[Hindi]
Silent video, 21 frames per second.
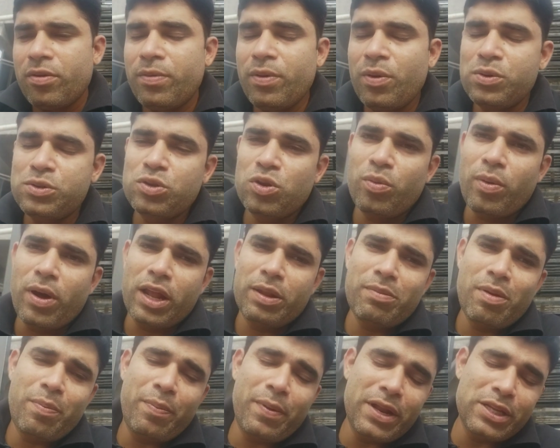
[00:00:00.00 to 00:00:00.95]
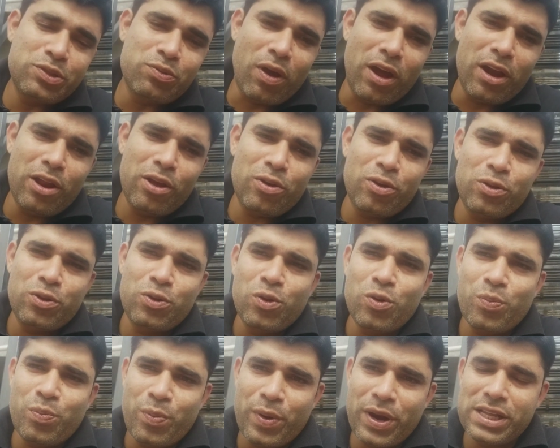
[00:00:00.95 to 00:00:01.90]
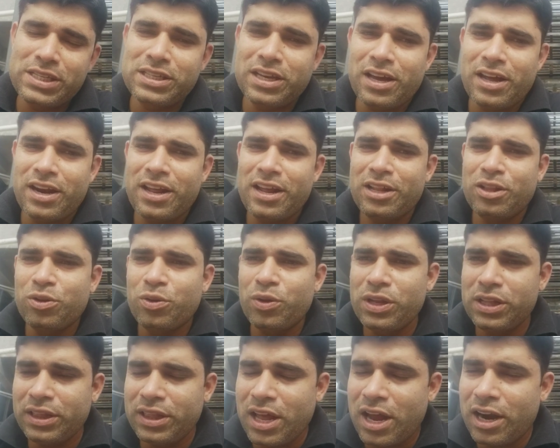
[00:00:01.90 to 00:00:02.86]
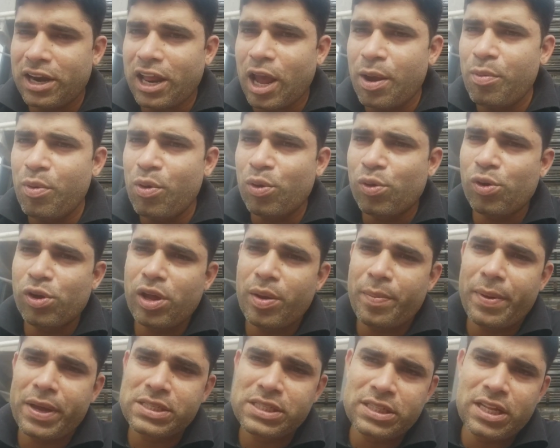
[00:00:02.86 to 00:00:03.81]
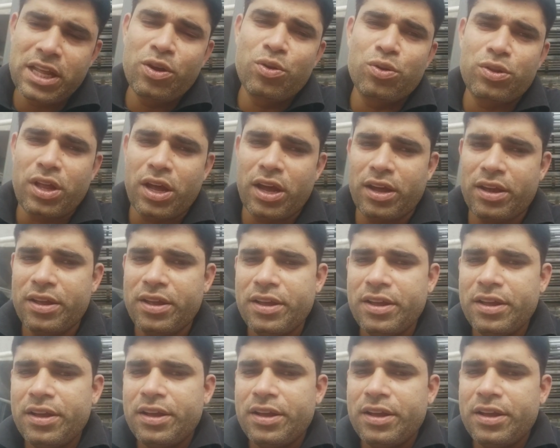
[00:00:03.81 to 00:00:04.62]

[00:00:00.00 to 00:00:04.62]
फिर उसको बाद में प्रेस वाले को दो प्रेस करें तो इतना टाइम लोगों के पास नहीं होता है